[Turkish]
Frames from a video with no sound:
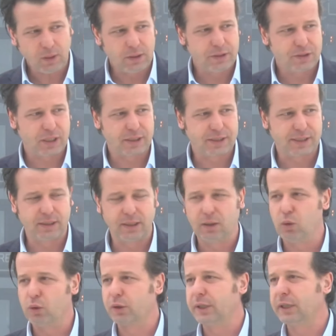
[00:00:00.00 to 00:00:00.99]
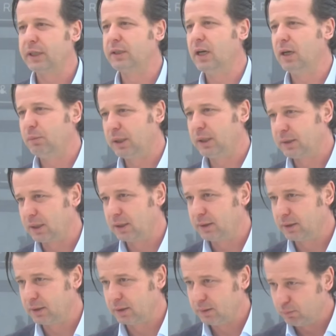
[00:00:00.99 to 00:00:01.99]
İçerisinde organik dağ
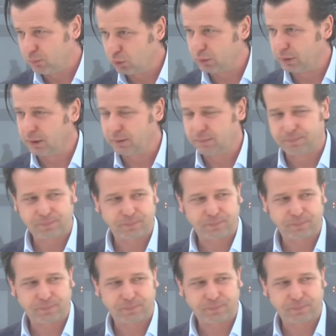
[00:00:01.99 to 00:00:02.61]
mantarları bulunan